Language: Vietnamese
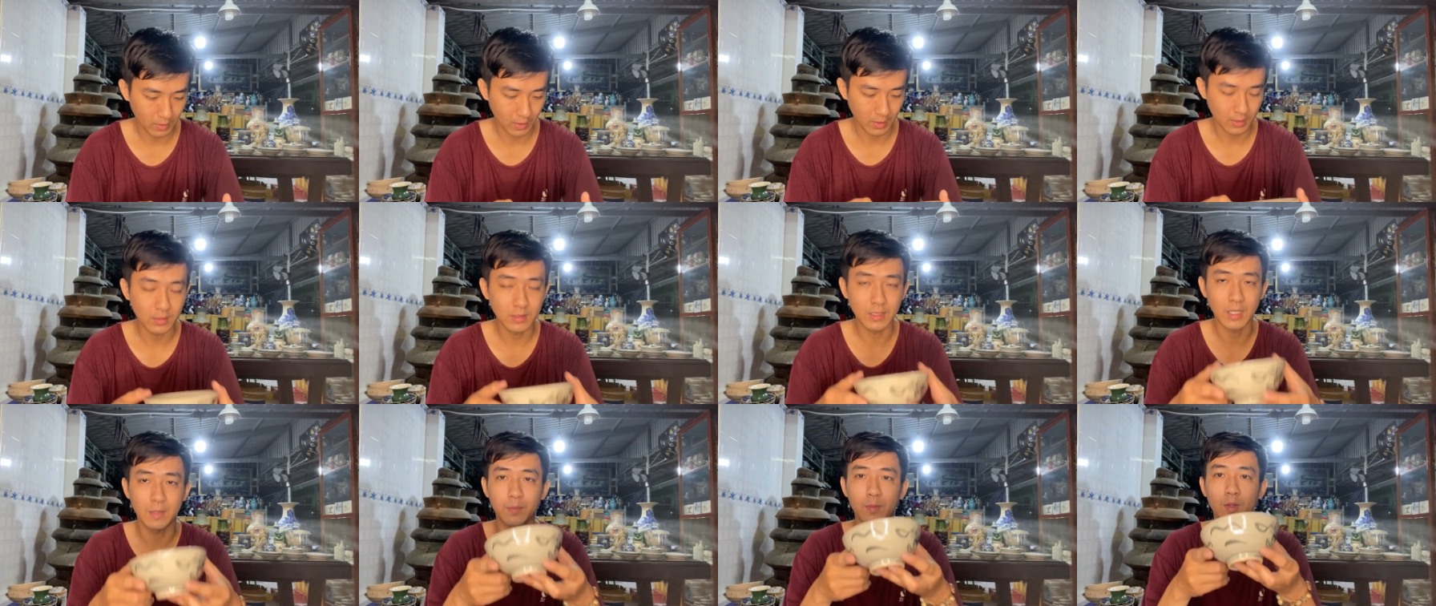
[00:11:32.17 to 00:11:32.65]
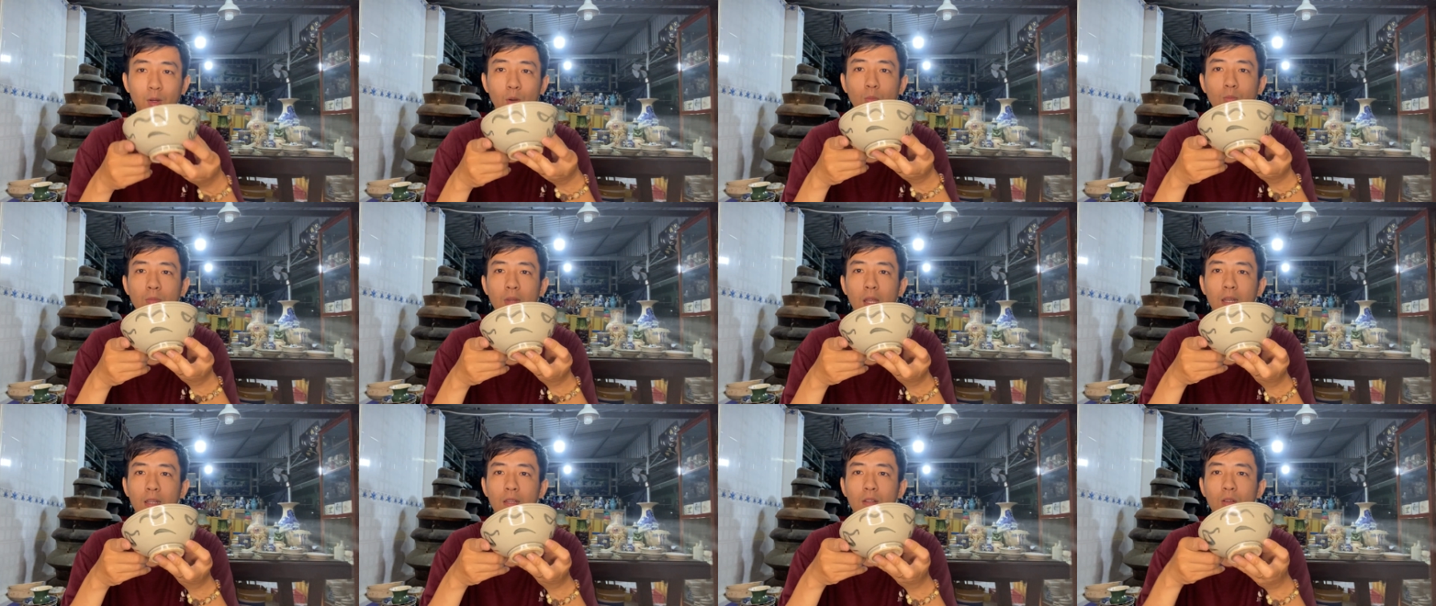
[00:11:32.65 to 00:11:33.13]
cái thứ năm
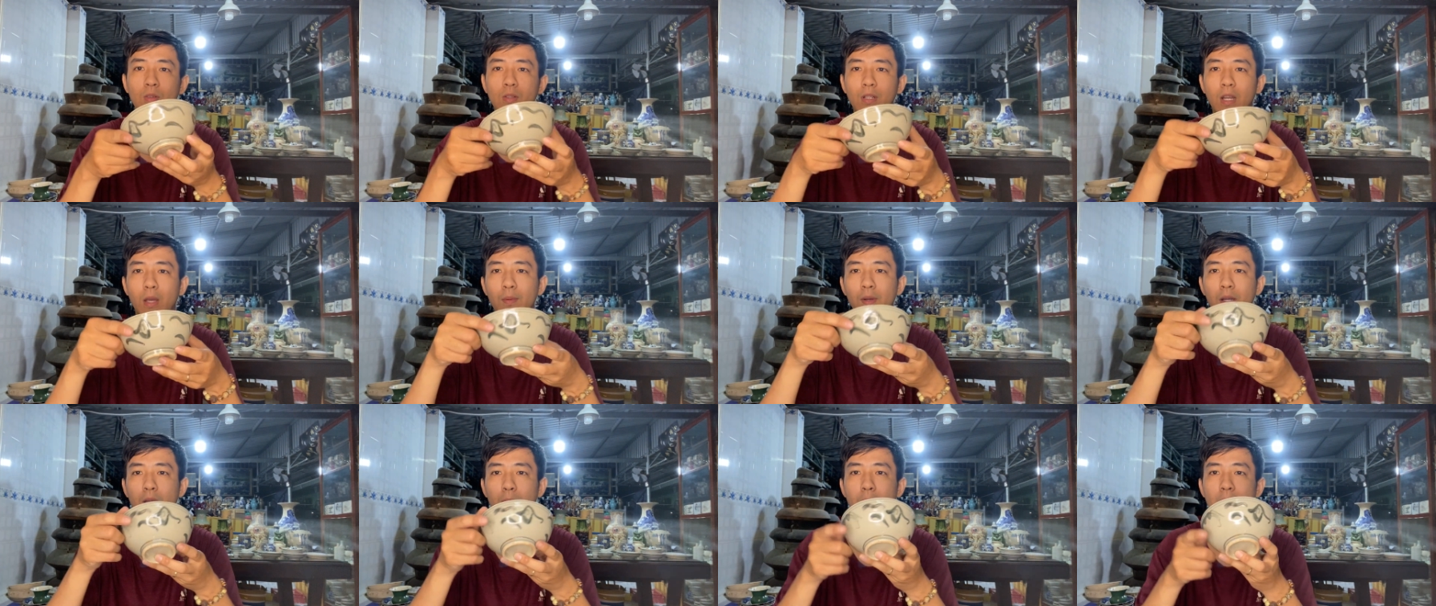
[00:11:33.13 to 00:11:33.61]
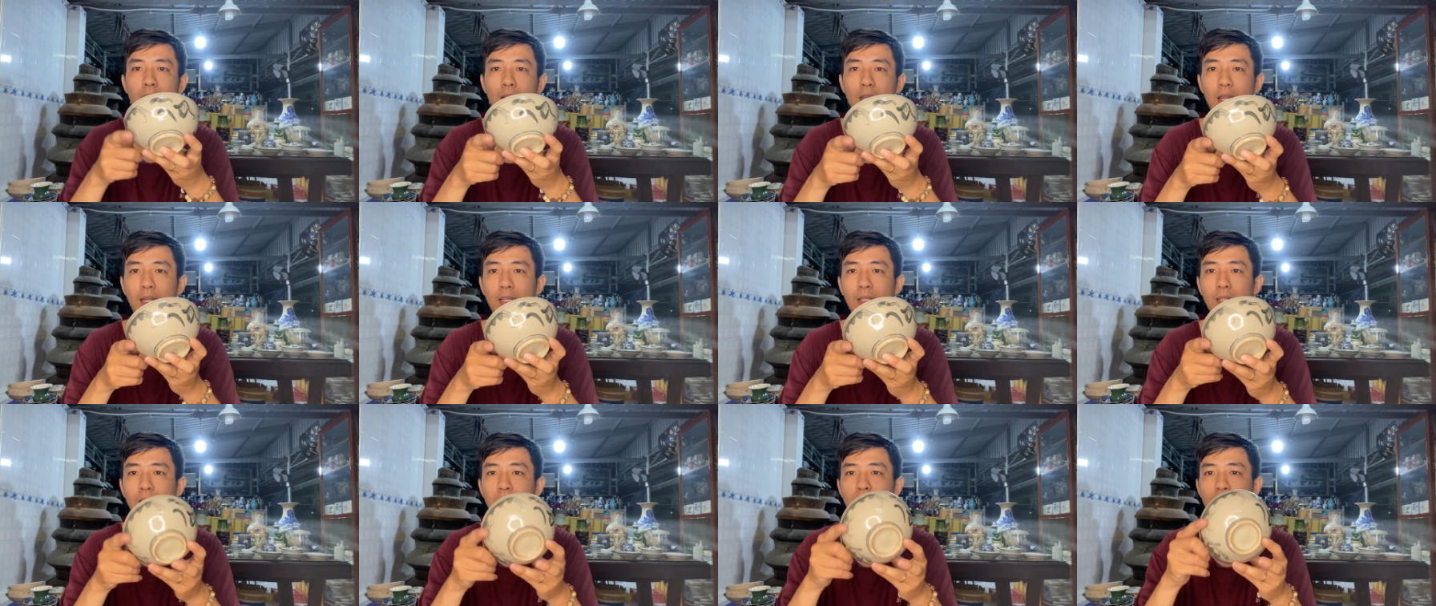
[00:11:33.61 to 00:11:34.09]
cũng lành luôn năm cái bát
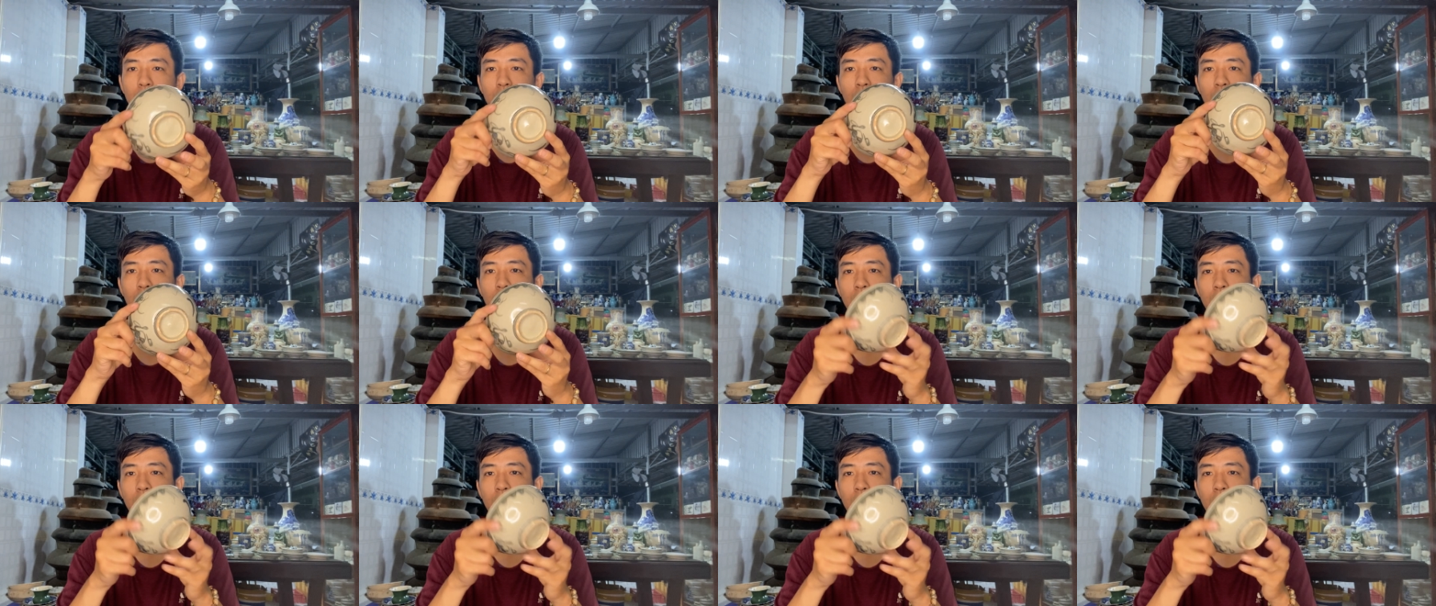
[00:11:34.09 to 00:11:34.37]
lành hết